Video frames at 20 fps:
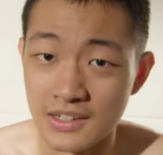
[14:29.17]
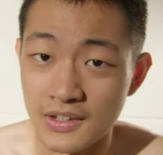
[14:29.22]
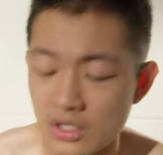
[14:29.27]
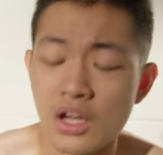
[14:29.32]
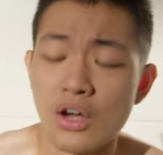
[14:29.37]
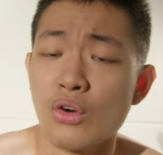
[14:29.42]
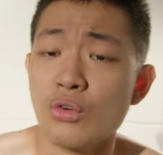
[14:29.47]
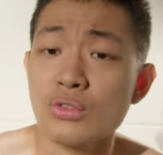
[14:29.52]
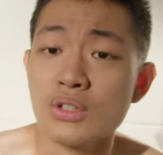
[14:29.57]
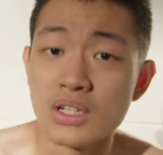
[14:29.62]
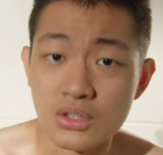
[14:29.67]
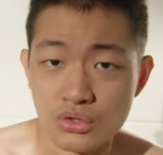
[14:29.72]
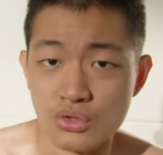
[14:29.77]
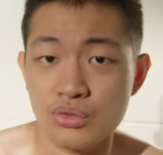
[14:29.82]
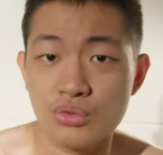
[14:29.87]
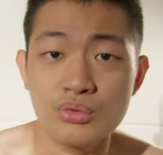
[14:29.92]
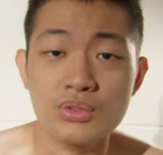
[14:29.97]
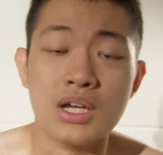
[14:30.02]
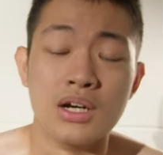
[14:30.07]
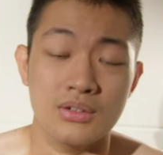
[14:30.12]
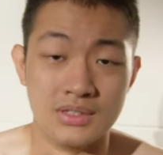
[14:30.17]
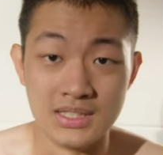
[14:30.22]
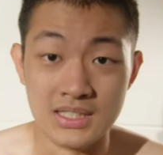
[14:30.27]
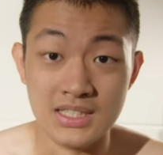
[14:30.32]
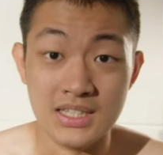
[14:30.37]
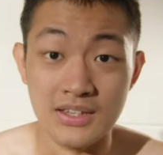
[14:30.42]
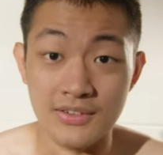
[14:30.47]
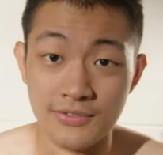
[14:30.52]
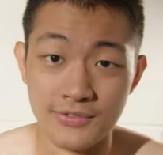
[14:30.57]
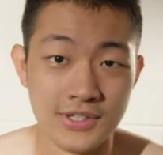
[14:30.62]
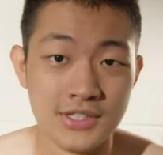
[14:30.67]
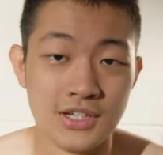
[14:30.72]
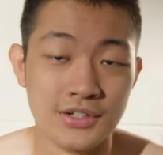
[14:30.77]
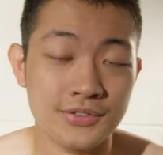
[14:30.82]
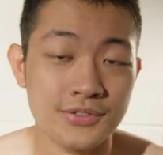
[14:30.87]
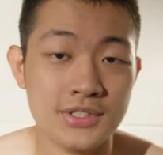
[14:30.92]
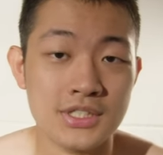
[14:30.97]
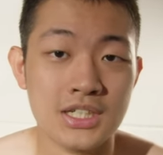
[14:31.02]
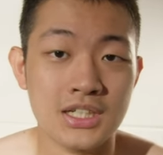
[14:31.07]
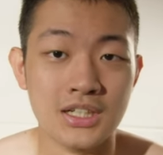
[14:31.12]
然后那个除草机也非常
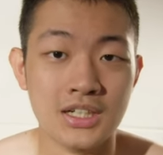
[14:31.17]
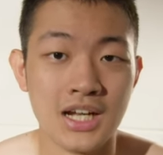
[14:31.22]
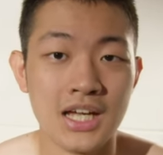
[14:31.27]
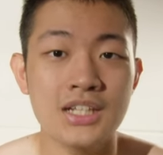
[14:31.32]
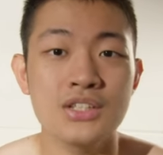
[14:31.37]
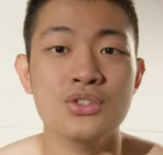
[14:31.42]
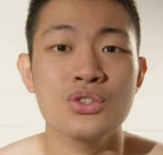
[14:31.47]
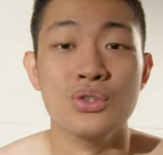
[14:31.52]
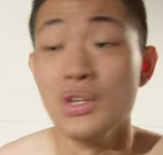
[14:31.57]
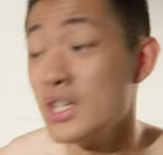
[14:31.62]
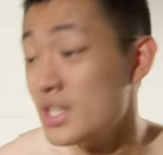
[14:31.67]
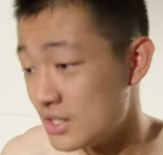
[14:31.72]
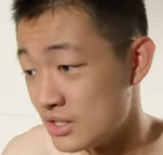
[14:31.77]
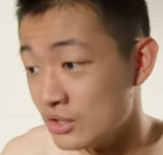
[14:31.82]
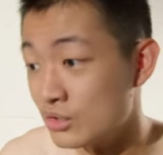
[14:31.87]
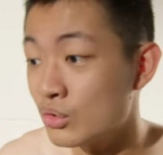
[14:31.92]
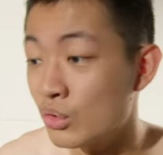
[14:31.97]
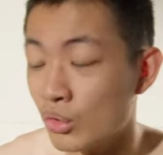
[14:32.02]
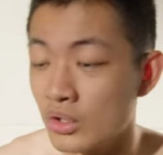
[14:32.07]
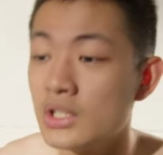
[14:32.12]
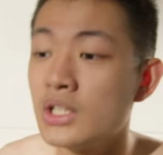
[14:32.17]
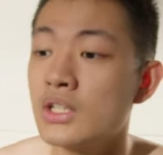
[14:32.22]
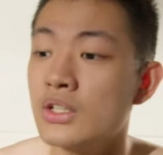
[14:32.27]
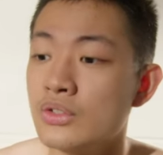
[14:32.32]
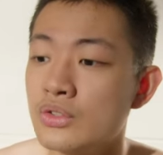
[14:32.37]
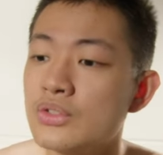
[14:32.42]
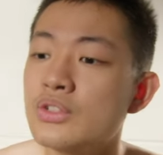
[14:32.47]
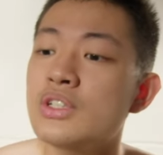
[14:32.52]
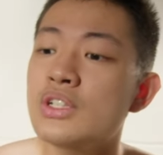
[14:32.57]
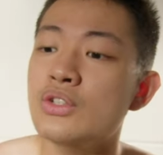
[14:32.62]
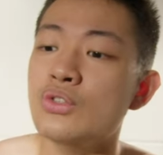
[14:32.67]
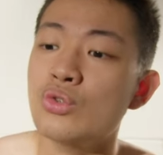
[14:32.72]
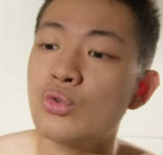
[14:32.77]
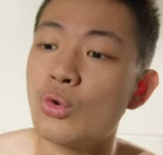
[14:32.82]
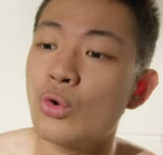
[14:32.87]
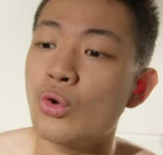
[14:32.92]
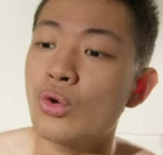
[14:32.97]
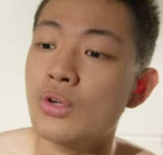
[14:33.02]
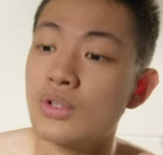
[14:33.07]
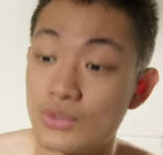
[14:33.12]
非常的烂，就一直过热。就是你如
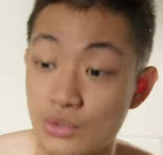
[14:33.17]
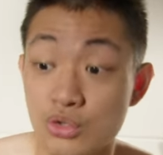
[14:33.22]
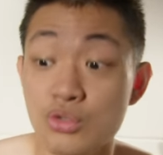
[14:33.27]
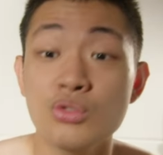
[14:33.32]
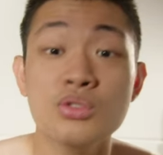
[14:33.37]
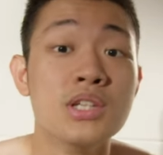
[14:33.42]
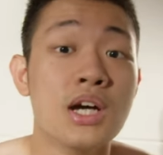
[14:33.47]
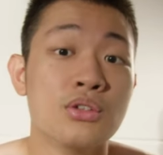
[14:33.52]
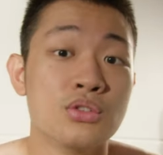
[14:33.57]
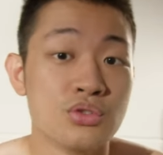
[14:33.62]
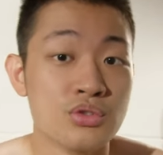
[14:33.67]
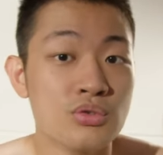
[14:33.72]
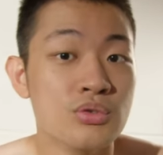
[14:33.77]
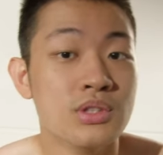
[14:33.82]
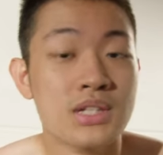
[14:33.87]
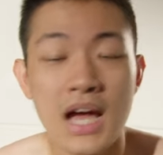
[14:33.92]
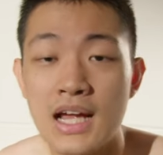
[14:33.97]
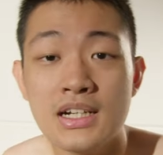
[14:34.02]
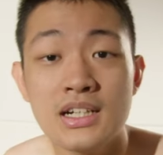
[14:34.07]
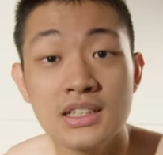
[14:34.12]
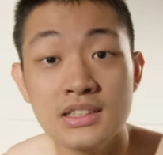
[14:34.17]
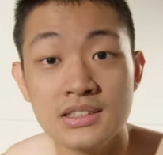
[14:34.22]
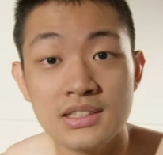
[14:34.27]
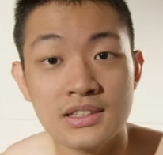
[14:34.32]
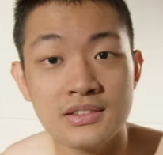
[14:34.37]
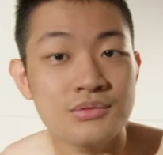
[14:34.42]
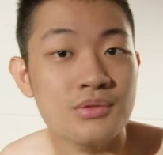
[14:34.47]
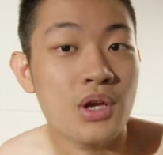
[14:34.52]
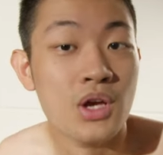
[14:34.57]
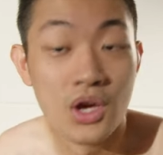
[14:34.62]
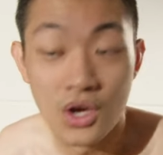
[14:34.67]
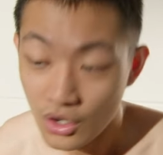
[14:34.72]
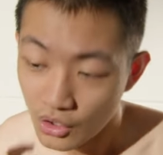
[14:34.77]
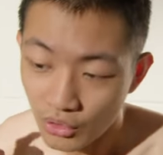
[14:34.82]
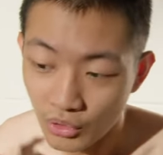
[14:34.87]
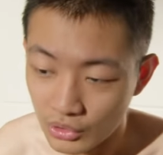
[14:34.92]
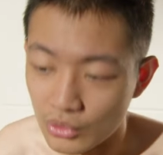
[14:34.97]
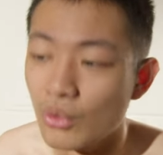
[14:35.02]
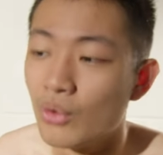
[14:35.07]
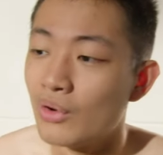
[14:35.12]
果除草除太认真，
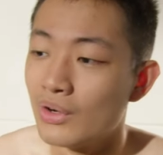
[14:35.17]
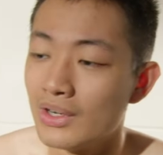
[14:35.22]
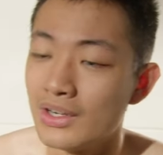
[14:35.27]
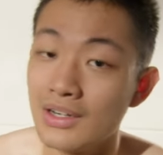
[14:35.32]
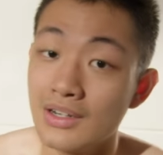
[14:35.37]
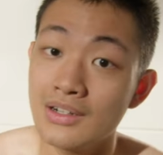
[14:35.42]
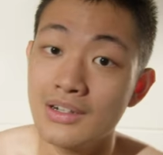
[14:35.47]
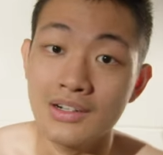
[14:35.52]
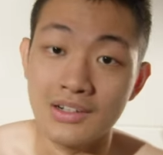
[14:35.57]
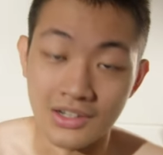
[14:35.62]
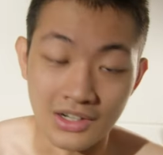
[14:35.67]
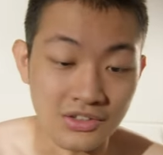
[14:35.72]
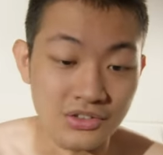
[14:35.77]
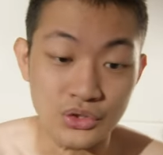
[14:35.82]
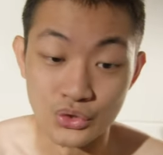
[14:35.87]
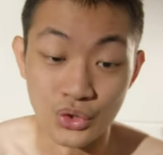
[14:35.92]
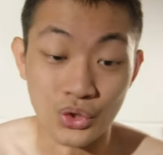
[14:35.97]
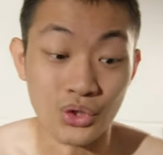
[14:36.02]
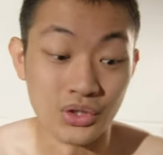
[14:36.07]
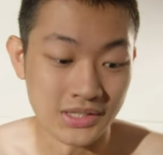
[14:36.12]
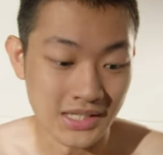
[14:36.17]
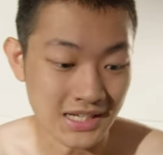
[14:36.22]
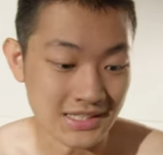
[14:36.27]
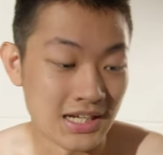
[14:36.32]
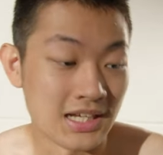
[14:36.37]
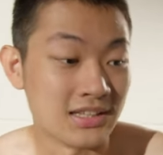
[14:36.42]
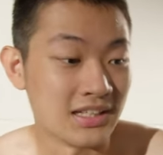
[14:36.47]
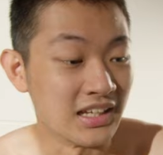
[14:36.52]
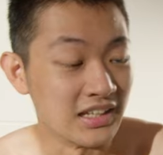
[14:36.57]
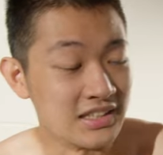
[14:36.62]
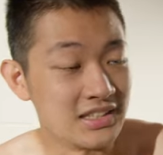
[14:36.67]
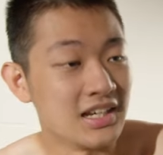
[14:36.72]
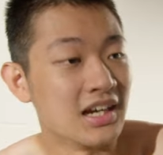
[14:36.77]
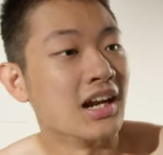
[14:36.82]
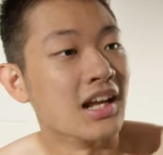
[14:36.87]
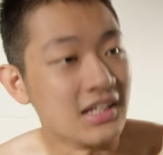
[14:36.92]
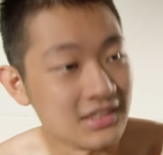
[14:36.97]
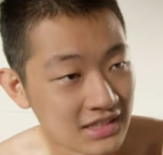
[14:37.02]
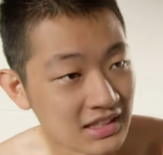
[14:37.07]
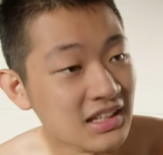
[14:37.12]
会过热，然后你就要大家停下
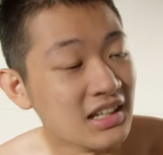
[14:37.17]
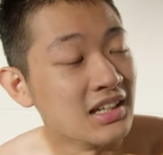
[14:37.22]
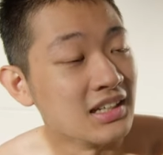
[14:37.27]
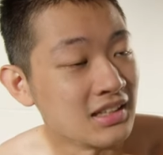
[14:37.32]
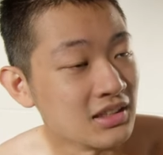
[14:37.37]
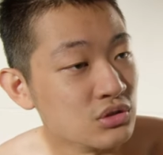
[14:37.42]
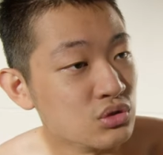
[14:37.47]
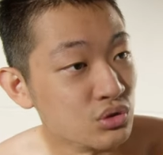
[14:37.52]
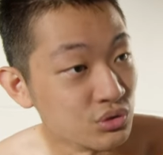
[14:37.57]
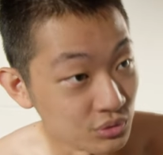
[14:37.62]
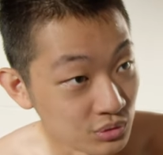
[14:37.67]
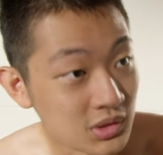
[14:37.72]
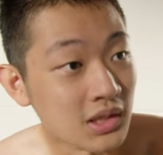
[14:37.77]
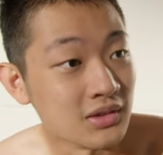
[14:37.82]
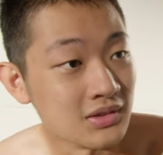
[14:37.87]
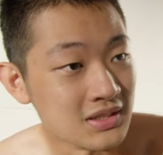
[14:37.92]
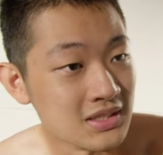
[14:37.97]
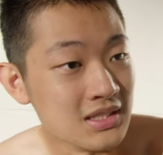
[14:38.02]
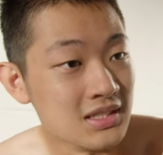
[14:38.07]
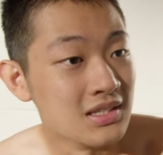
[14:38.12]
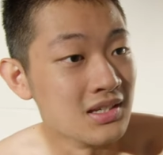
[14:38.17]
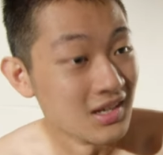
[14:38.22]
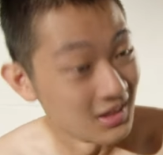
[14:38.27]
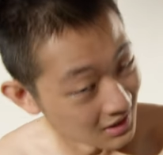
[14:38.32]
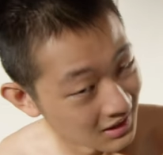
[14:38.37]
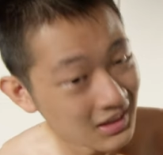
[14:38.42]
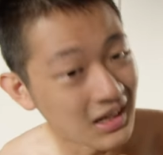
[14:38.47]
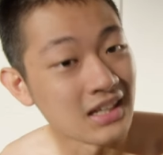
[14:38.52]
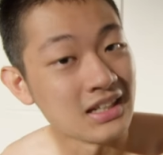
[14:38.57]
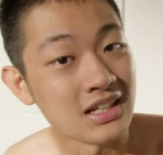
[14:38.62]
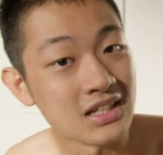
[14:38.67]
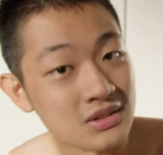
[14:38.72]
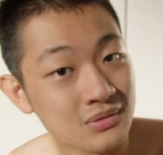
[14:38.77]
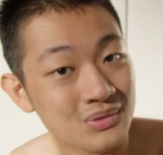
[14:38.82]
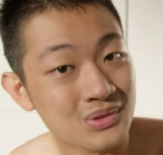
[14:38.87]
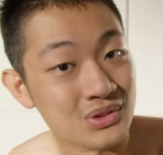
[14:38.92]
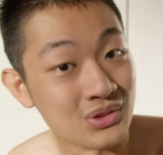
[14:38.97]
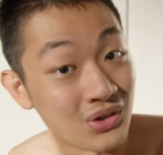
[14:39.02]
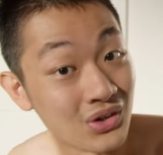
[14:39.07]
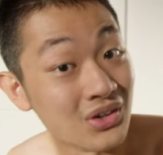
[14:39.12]
来，在那里等除草机，看它什么
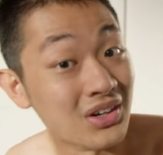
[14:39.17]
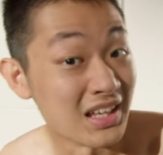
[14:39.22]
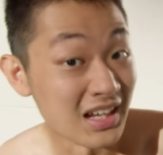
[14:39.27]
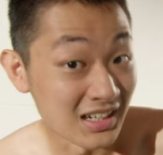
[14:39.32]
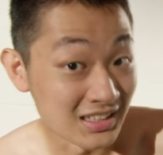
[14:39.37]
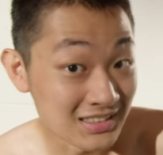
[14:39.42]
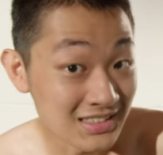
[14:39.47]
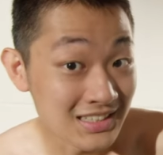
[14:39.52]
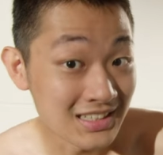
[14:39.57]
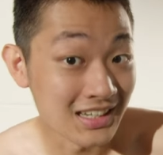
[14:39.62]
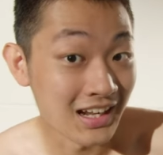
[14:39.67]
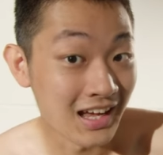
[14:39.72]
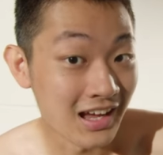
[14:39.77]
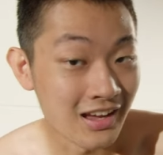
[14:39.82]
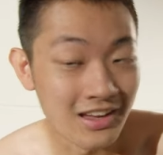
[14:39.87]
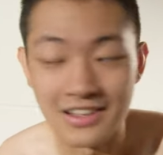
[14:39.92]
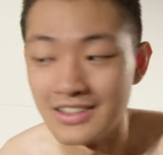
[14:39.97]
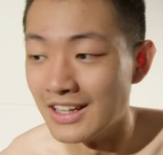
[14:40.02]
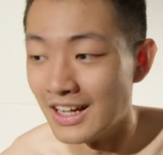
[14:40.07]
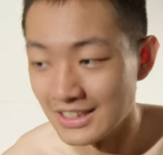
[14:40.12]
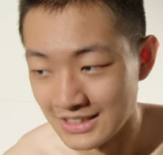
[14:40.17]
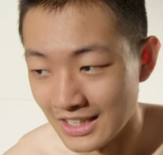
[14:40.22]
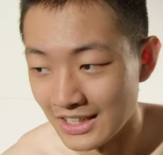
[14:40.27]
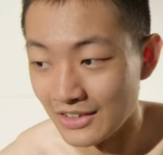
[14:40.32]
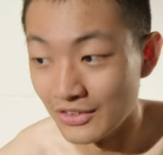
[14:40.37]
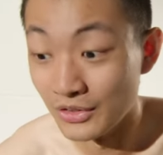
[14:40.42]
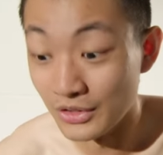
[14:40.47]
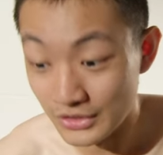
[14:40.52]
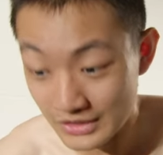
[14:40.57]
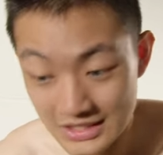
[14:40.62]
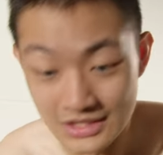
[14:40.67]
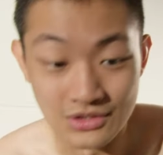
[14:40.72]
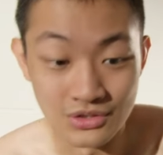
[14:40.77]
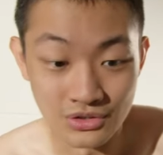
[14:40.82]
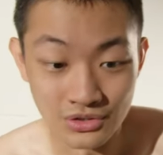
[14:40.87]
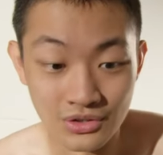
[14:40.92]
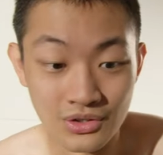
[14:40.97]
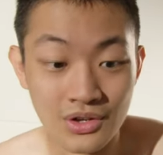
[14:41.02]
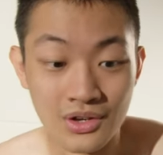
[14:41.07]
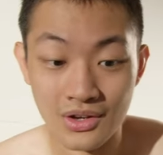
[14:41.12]
时候凉起来，它才会继续。